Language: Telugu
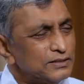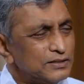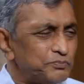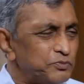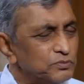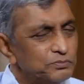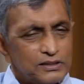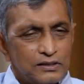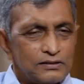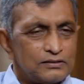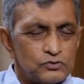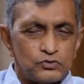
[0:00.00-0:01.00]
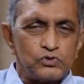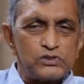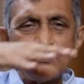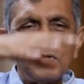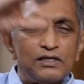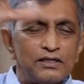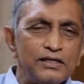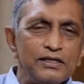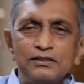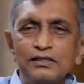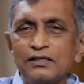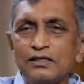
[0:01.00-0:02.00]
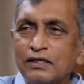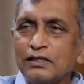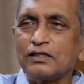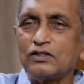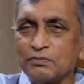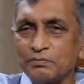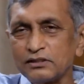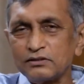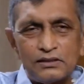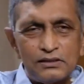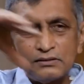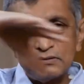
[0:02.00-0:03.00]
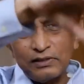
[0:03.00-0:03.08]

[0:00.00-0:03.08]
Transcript: ఇప్పుడు మీరందరూ చూసేవాళ్ళ కేటీఆర్ అని కానీ ఏదో మంత్రి